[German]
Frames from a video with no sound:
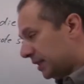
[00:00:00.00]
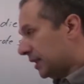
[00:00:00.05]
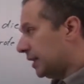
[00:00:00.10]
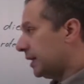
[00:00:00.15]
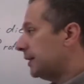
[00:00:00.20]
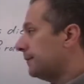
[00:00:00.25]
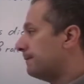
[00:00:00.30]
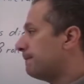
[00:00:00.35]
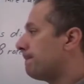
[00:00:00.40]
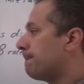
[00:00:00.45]

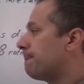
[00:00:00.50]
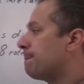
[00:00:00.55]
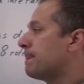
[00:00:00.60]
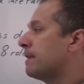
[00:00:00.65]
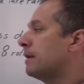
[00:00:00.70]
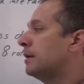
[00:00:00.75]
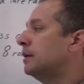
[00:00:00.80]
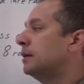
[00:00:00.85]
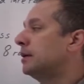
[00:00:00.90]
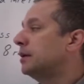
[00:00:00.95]
3.
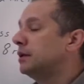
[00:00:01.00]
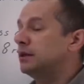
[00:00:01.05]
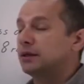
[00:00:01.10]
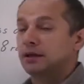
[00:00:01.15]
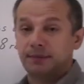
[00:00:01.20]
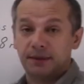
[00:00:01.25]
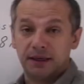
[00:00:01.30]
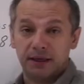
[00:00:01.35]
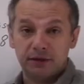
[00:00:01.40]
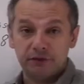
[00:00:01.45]
Ich
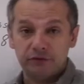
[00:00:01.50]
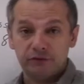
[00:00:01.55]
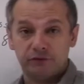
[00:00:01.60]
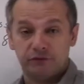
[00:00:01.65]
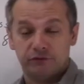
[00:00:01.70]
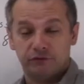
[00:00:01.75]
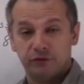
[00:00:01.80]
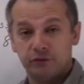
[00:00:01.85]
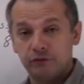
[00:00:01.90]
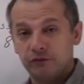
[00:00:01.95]
habe n,
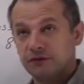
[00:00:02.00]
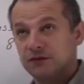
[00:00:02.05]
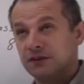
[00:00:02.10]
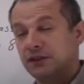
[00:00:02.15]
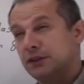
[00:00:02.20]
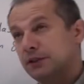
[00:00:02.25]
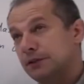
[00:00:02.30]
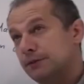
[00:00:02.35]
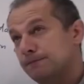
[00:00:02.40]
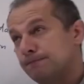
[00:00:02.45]

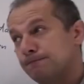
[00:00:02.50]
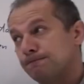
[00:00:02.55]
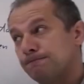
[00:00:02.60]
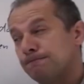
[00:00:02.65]
50.